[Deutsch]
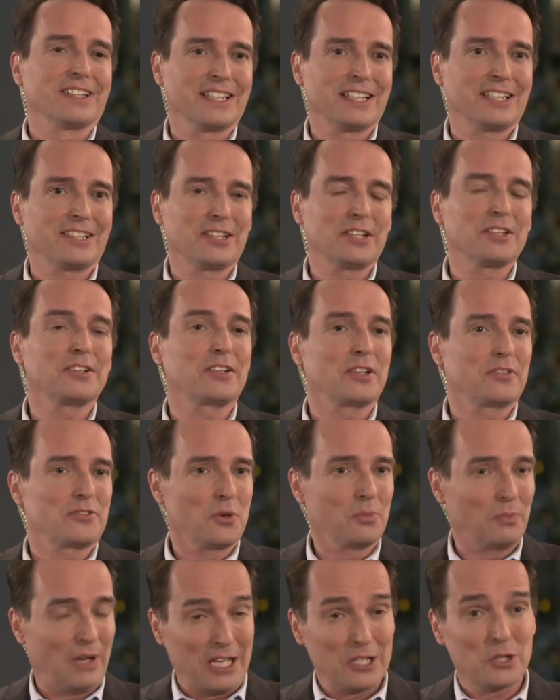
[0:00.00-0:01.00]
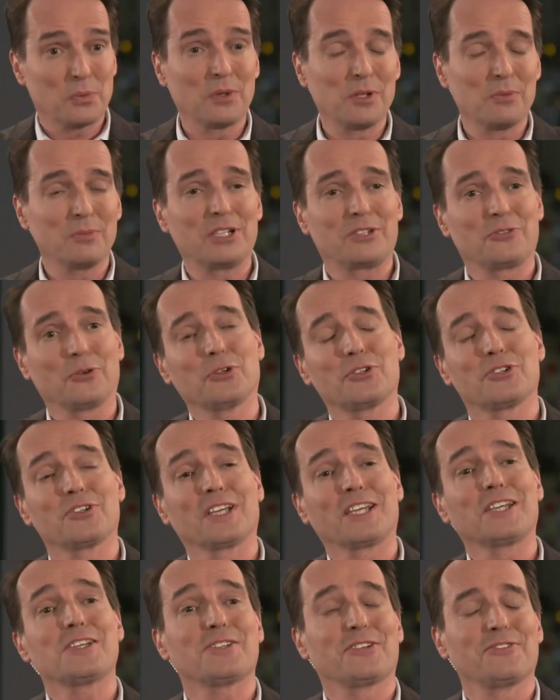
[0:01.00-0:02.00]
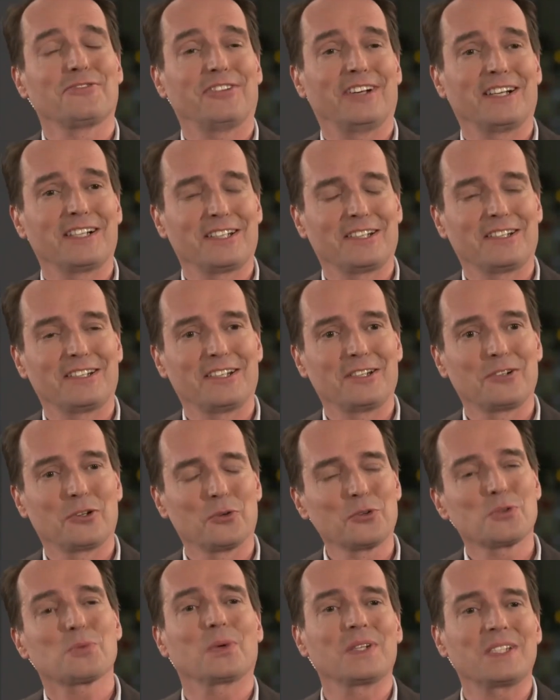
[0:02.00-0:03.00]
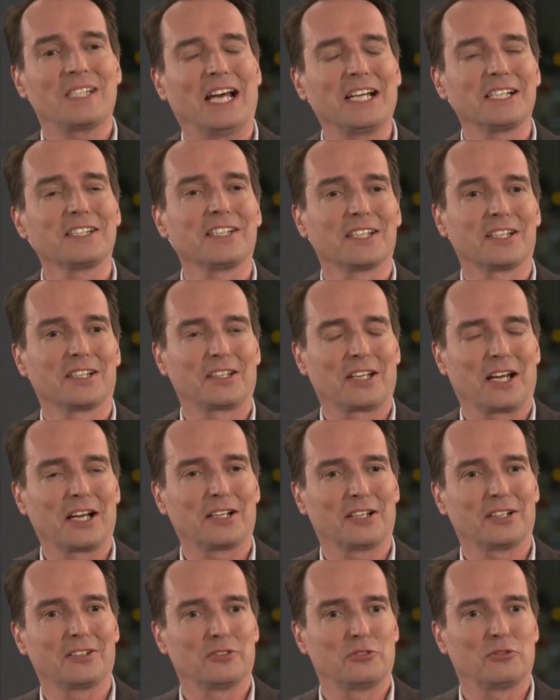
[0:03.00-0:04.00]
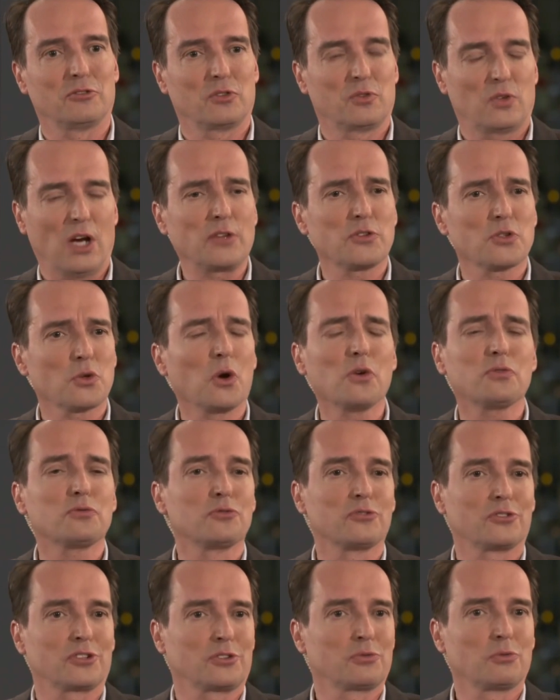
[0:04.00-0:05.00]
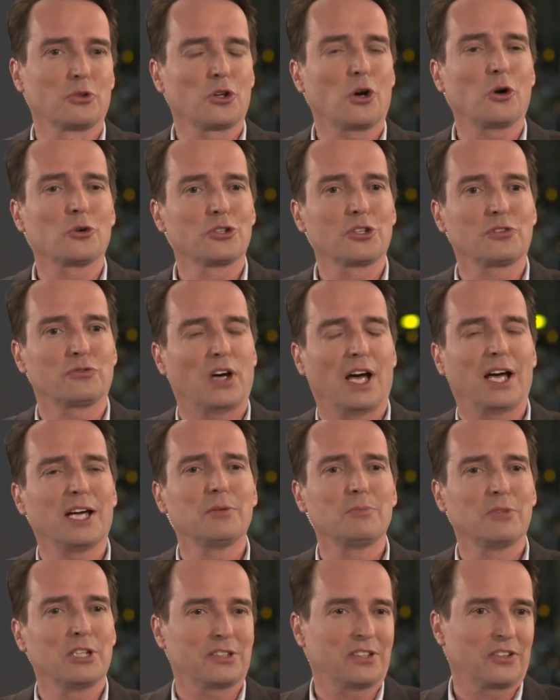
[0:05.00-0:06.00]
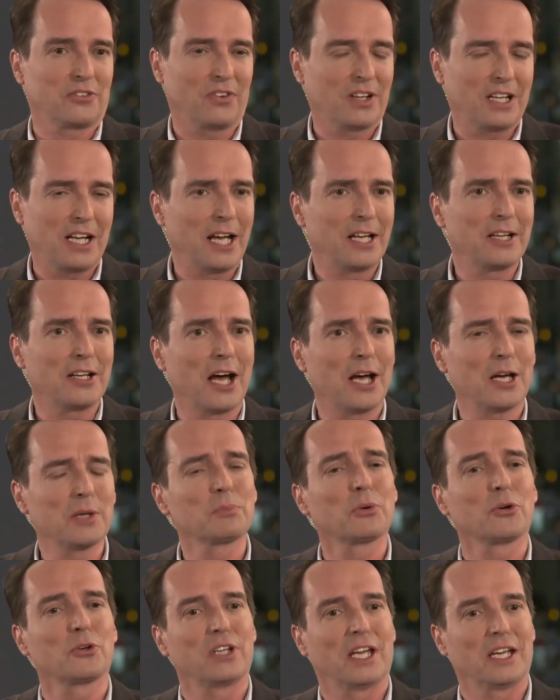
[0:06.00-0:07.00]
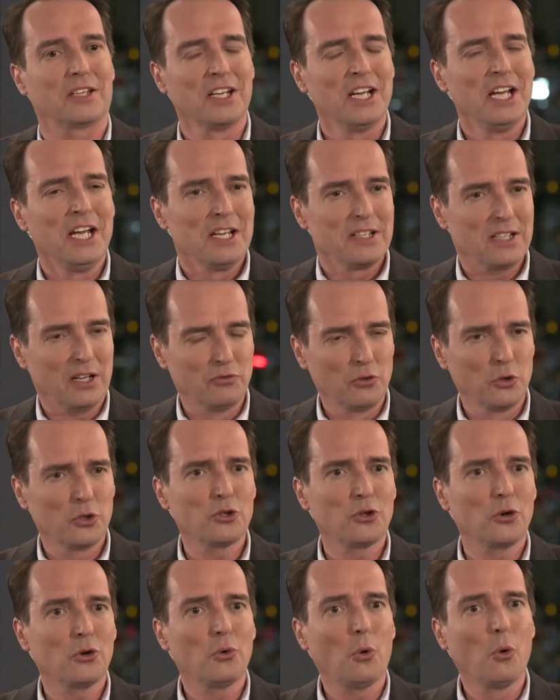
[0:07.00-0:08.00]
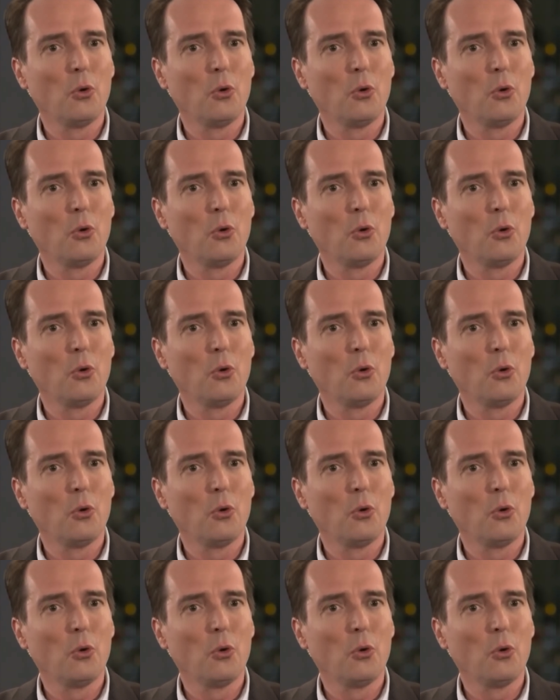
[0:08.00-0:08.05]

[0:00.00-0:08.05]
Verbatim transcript: ne, die zum Beispiel mit deutschen Kriegsgefangenen in Großbritannien ja äh, ganz offen, das wurde auch nicht verheimlicht, das war kein Geheimprojekt, da wurde